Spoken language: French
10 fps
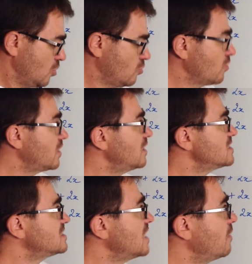Donc
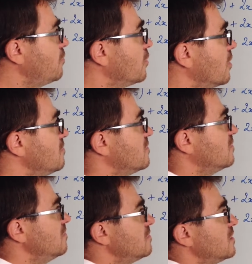c'est un peu comme
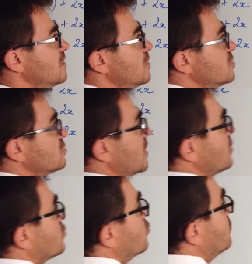ici. Si on a
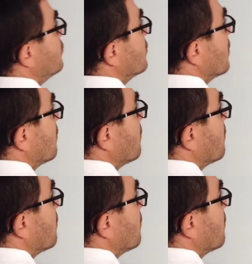une coupure,